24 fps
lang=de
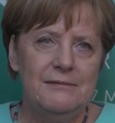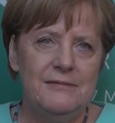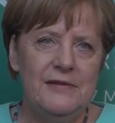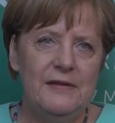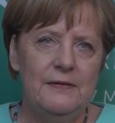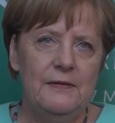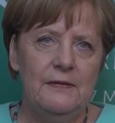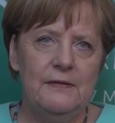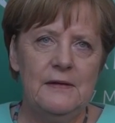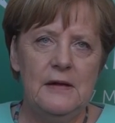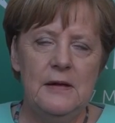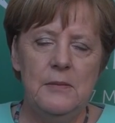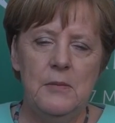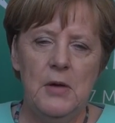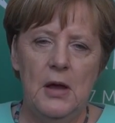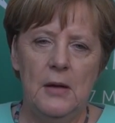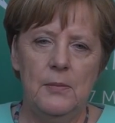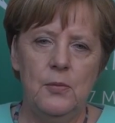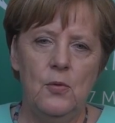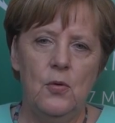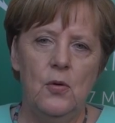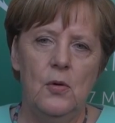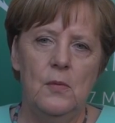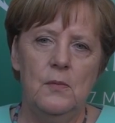Dieses
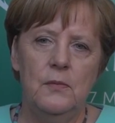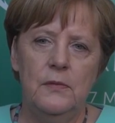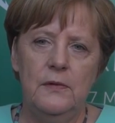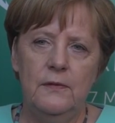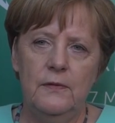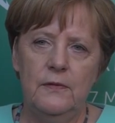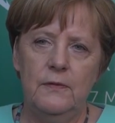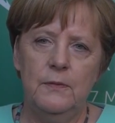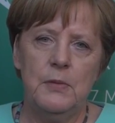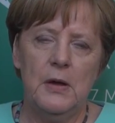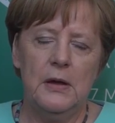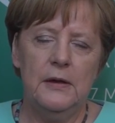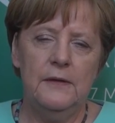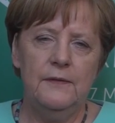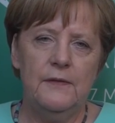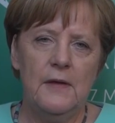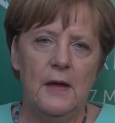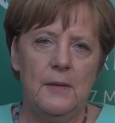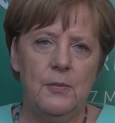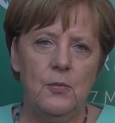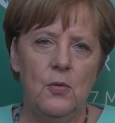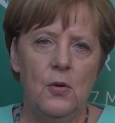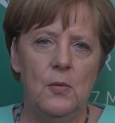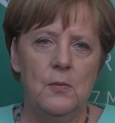Klimaabkommen, dieses
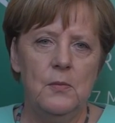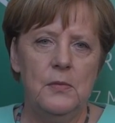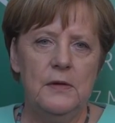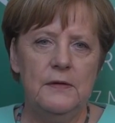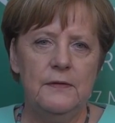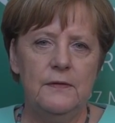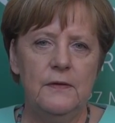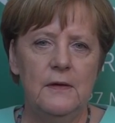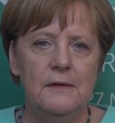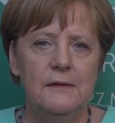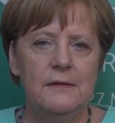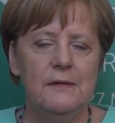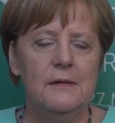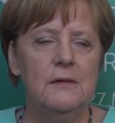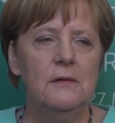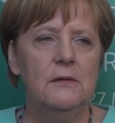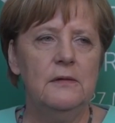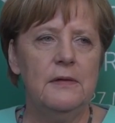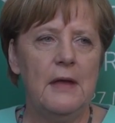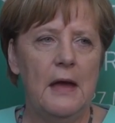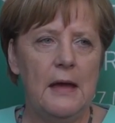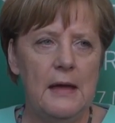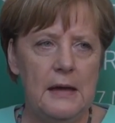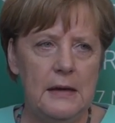Pariser Abkommen ist ja nicht
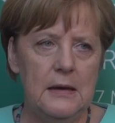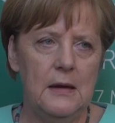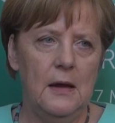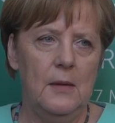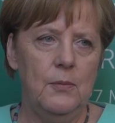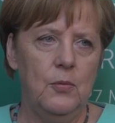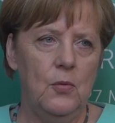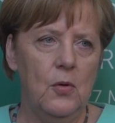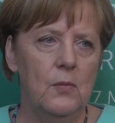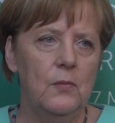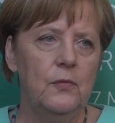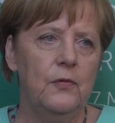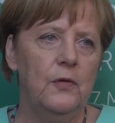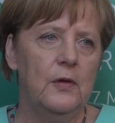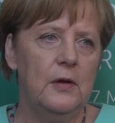irgendein Abkommen,